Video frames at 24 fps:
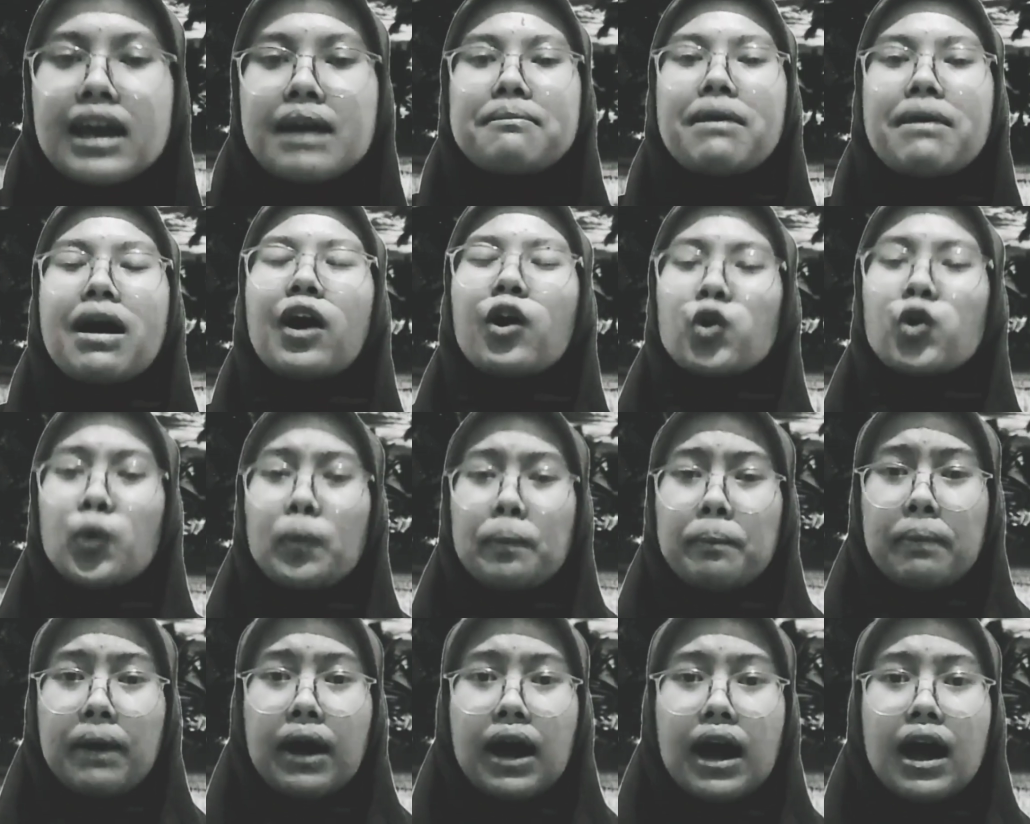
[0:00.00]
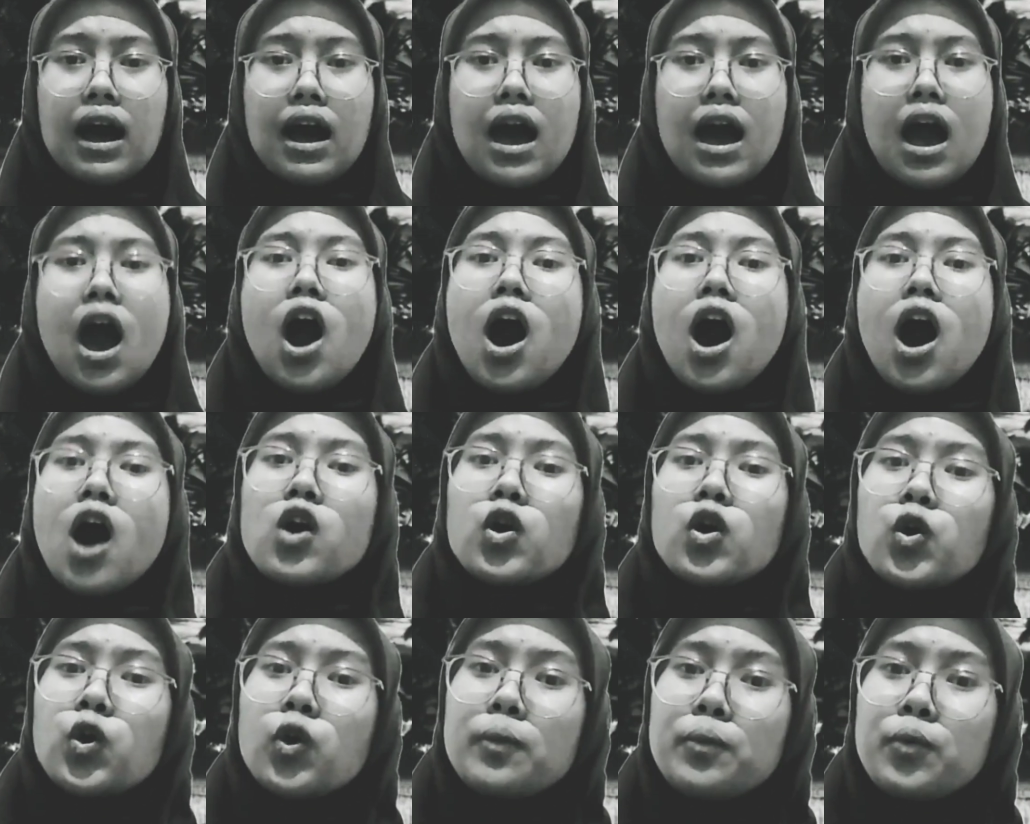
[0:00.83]
mangrupa
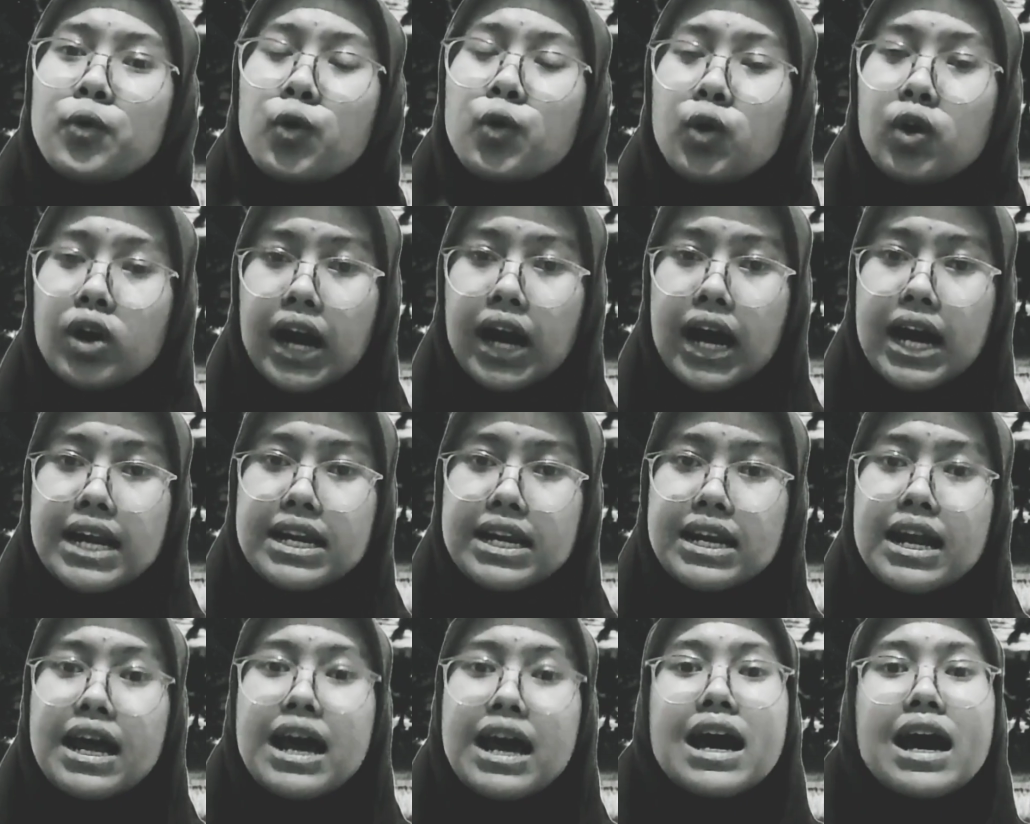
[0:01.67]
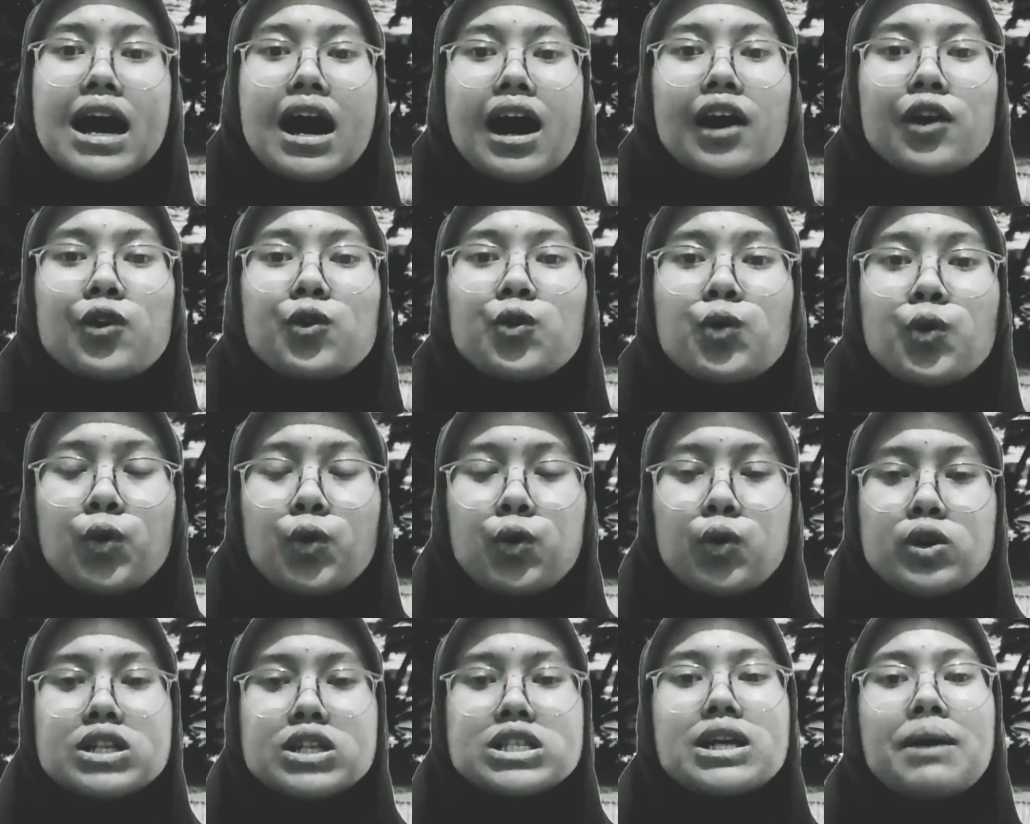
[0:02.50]
kuburan
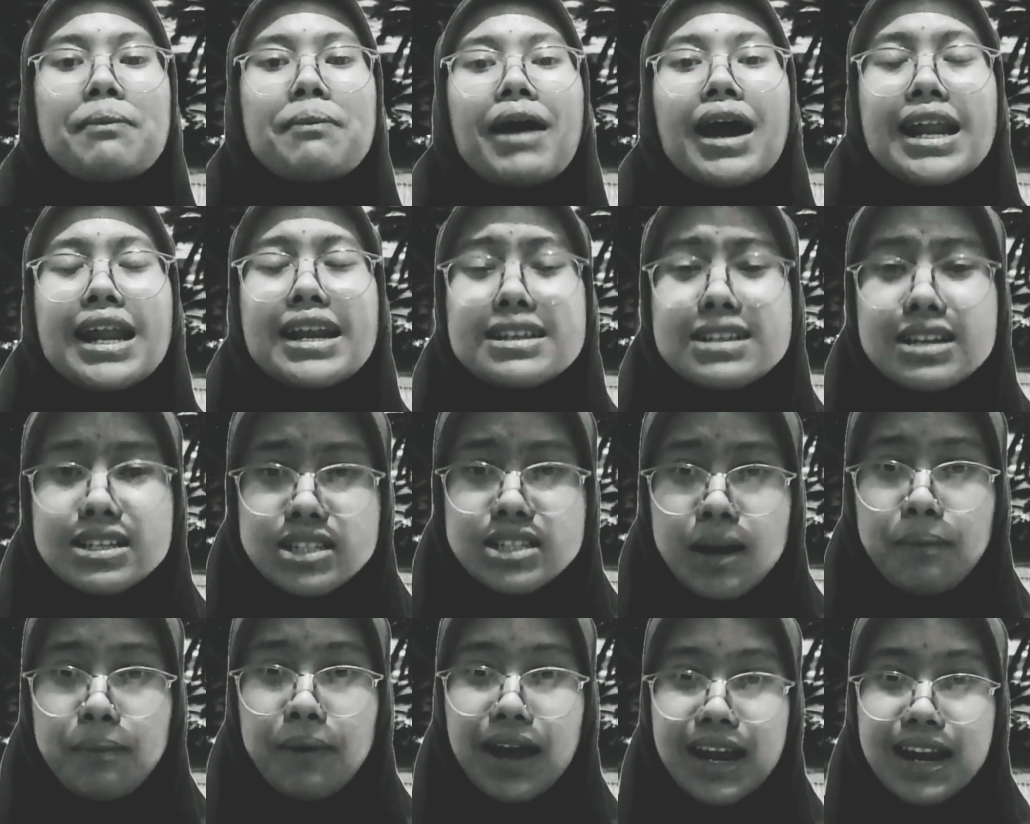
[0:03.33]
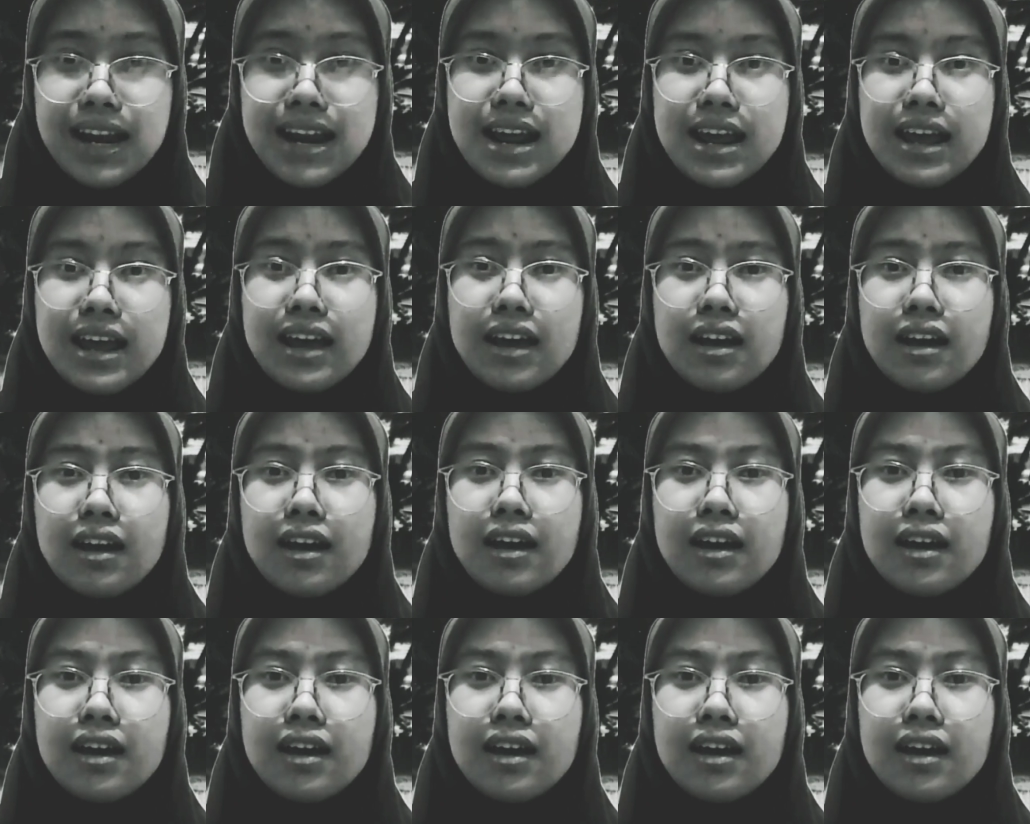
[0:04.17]
karuhun Cep Edi jeng Cep Edi